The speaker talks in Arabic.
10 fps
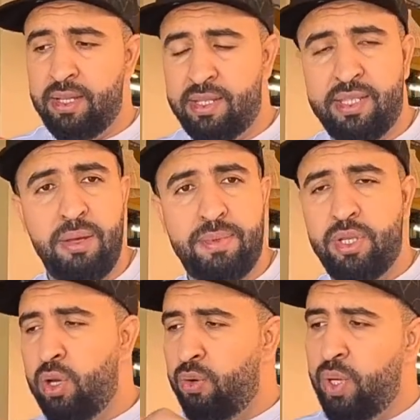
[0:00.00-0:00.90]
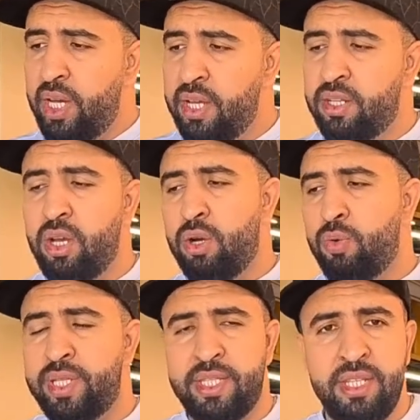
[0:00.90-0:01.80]
السبت والحد
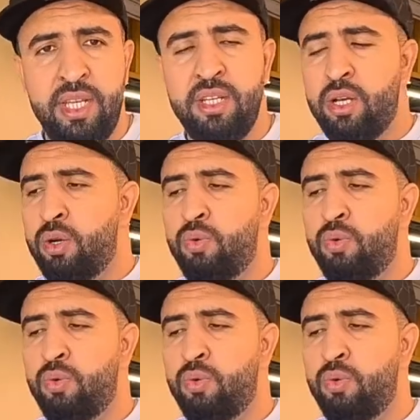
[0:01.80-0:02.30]
والاثنين